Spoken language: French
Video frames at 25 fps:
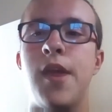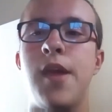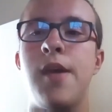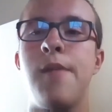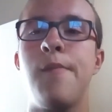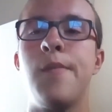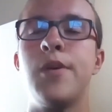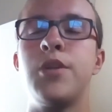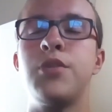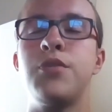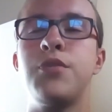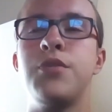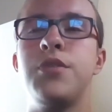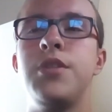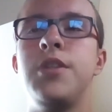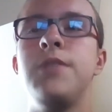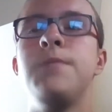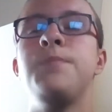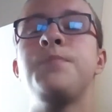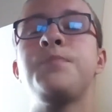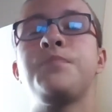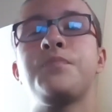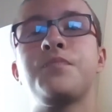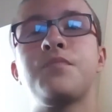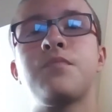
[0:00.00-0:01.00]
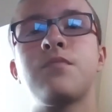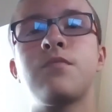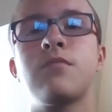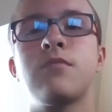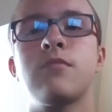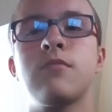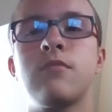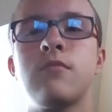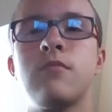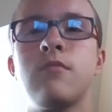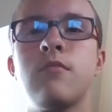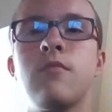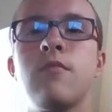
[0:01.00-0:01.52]
Et moi, je vous dis,
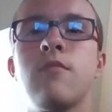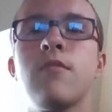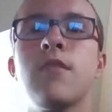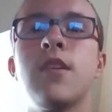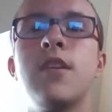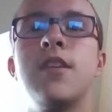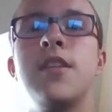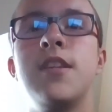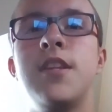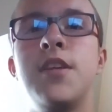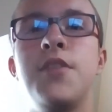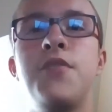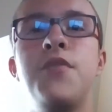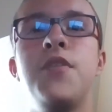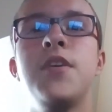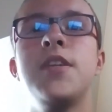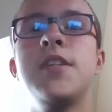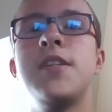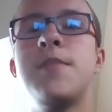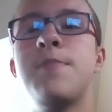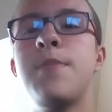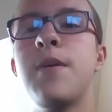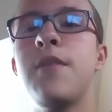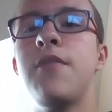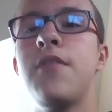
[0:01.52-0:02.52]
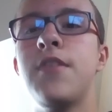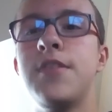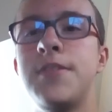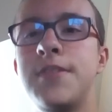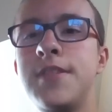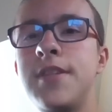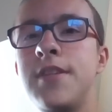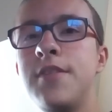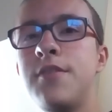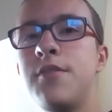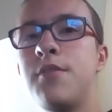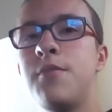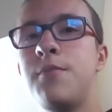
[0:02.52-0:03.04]
des fois, c'est pas
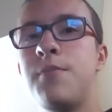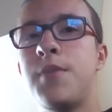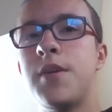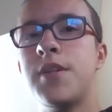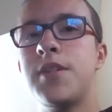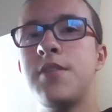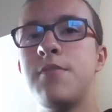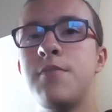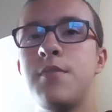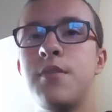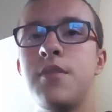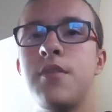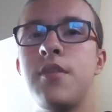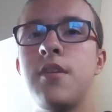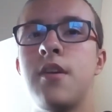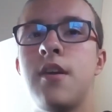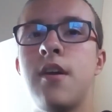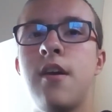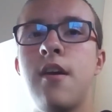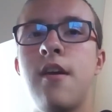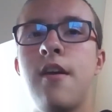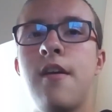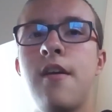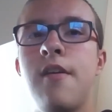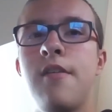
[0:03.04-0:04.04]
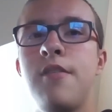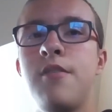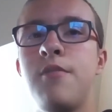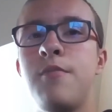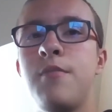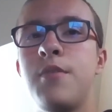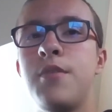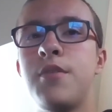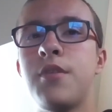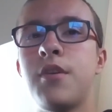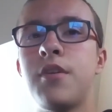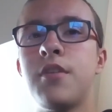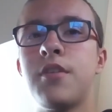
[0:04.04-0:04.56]
facile de passer une bonne, une
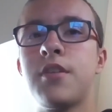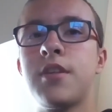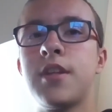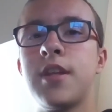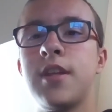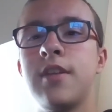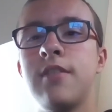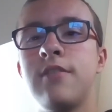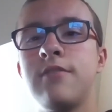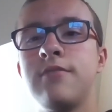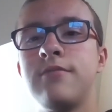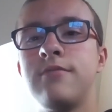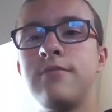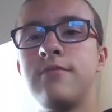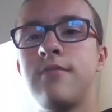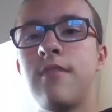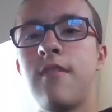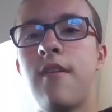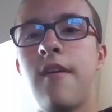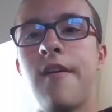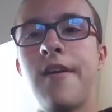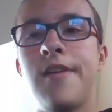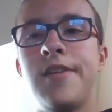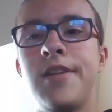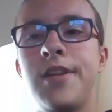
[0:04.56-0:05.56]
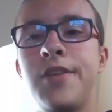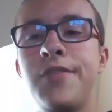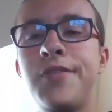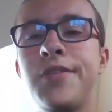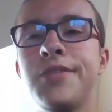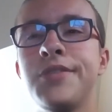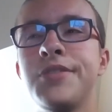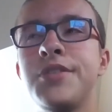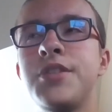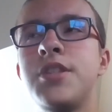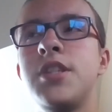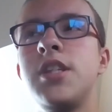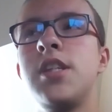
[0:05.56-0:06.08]
bonne rentrée. Des fois,
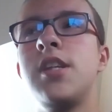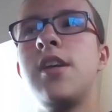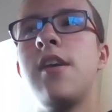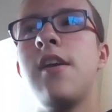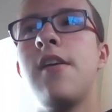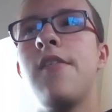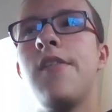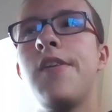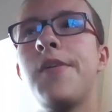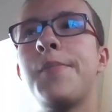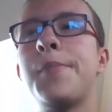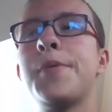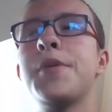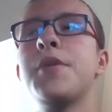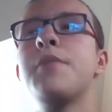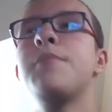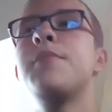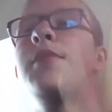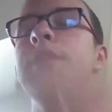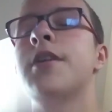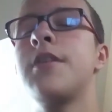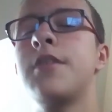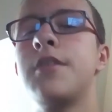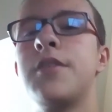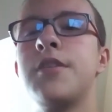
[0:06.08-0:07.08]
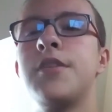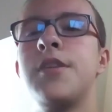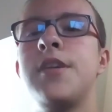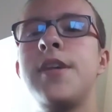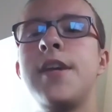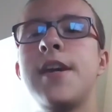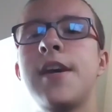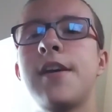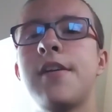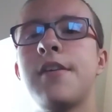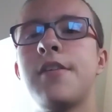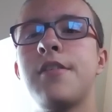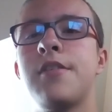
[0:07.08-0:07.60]
on se dit, euh, pendant
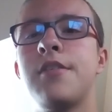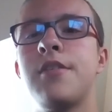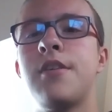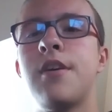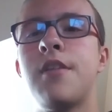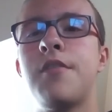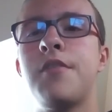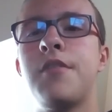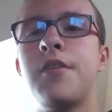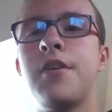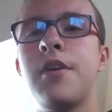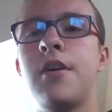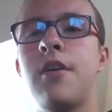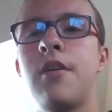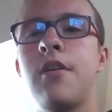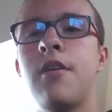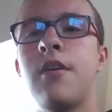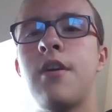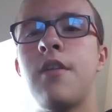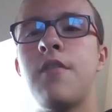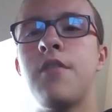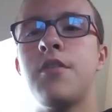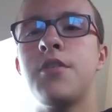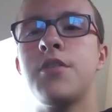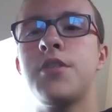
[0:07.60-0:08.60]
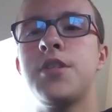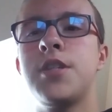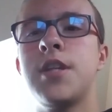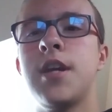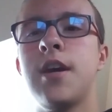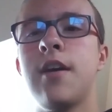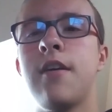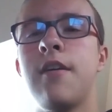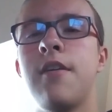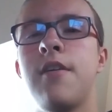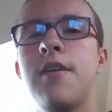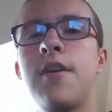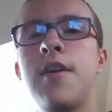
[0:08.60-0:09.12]
hier, euh,
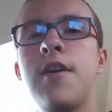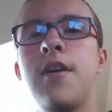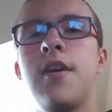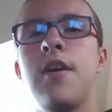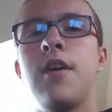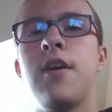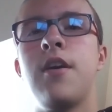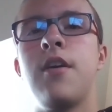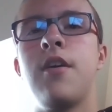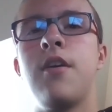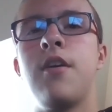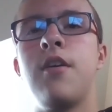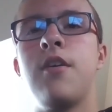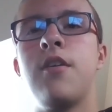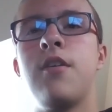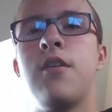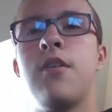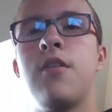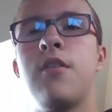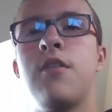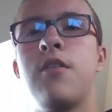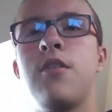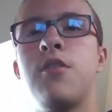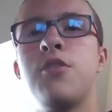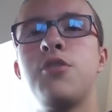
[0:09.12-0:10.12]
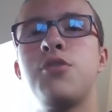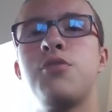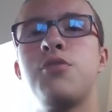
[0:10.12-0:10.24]
avant-hier, euh, le